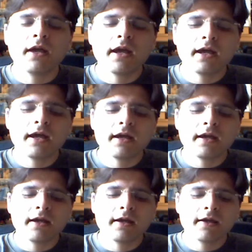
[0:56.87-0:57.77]

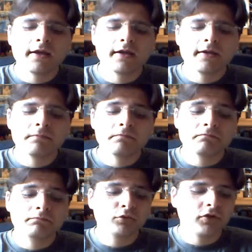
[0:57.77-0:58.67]
E mm,
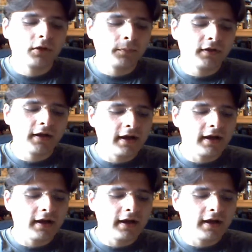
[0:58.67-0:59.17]
purtroppo del